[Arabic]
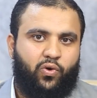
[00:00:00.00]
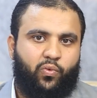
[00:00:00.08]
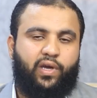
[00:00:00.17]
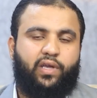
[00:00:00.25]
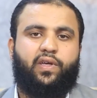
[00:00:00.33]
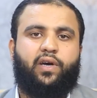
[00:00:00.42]

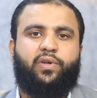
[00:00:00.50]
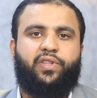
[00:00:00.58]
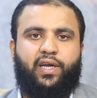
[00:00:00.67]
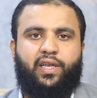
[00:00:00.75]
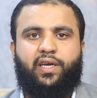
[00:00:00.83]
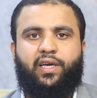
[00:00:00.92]
وإذا
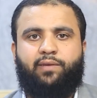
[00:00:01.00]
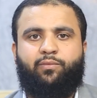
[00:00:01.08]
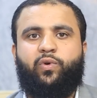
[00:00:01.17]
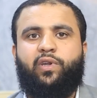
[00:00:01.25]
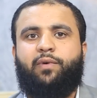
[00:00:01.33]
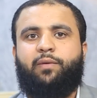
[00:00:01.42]
وضع
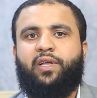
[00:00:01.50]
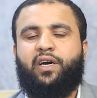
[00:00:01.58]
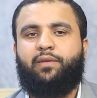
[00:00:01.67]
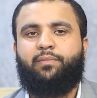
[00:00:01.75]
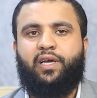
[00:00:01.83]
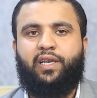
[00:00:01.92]
اللاعبون
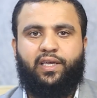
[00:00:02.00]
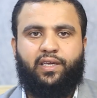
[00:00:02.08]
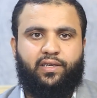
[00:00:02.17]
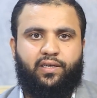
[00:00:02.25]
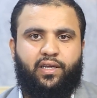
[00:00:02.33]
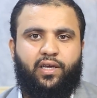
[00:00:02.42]
مبلغا ماليا